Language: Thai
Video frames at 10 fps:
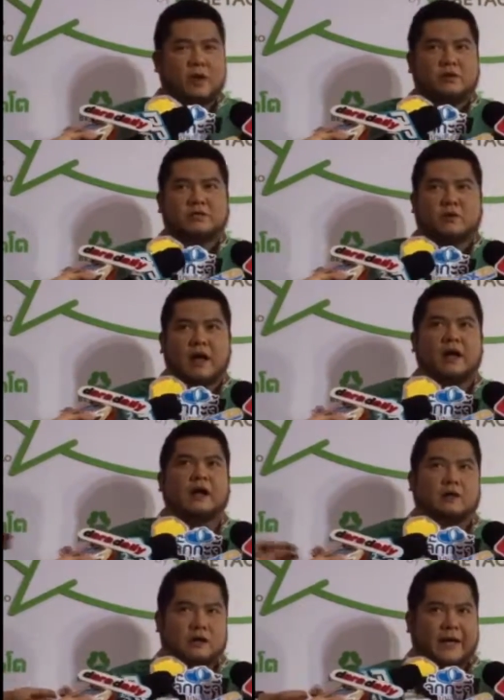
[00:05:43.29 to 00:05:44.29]
มีความรู้สึกว่าเออ
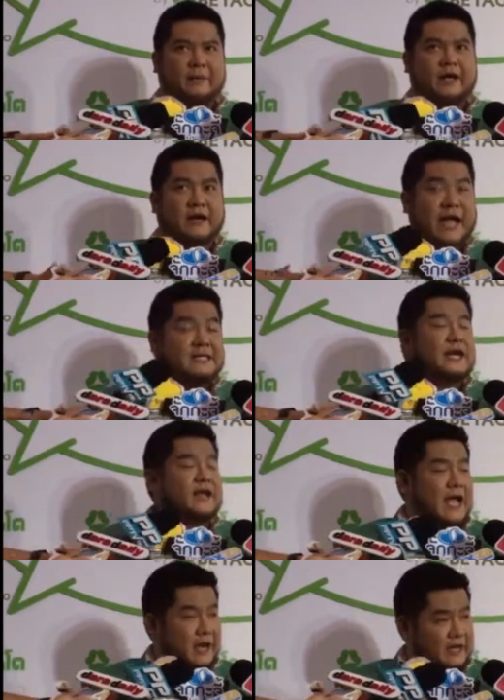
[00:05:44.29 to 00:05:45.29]
เราก็เก็บเงินได้สัก
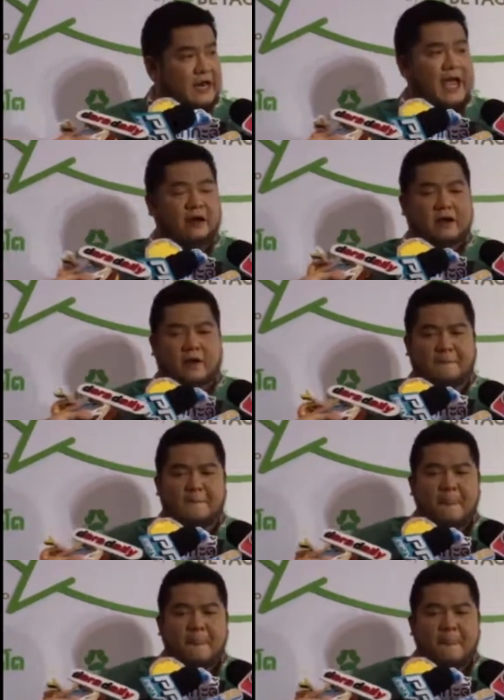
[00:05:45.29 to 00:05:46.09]
ระยะหนึ่งแล้ว แล้วก็